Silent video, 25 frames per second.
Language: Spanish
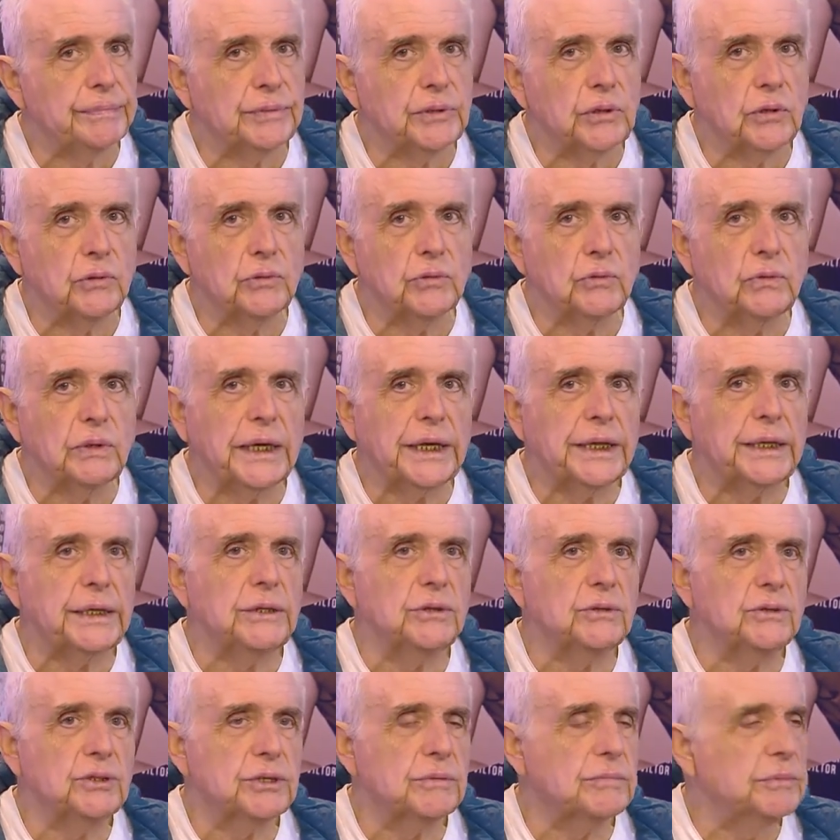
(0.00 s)
con un
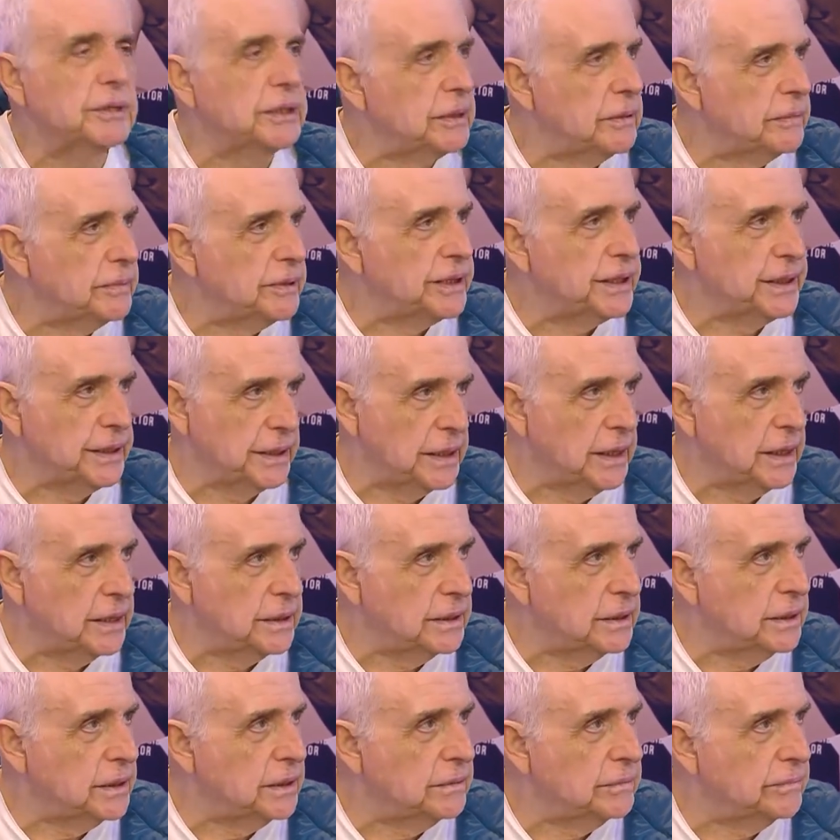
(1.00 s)
cariño tremendamente
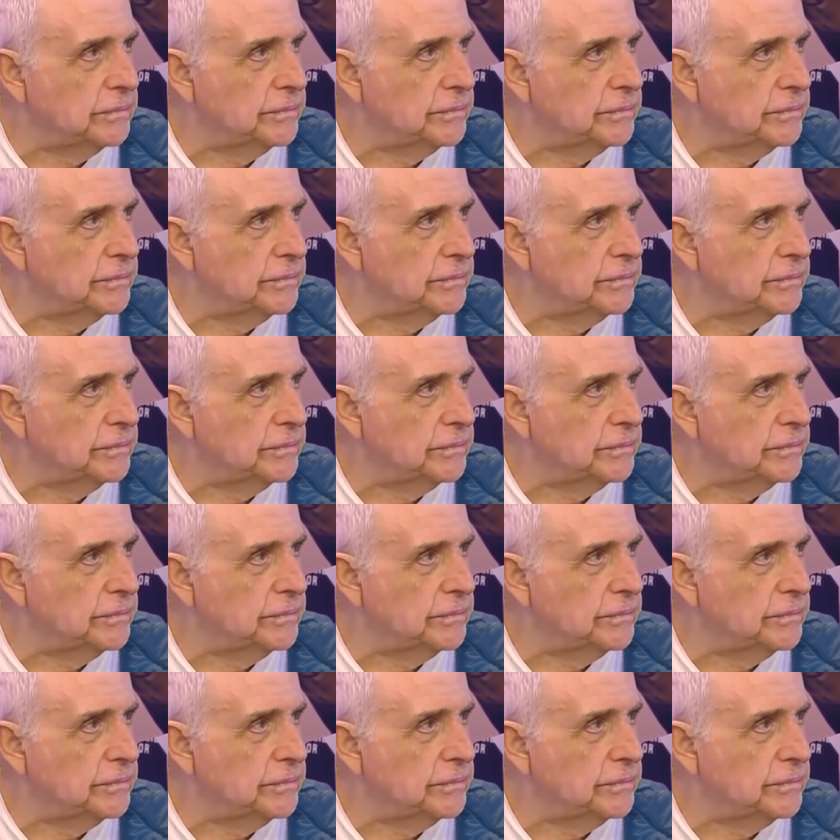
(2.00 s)
grande. ¿Qué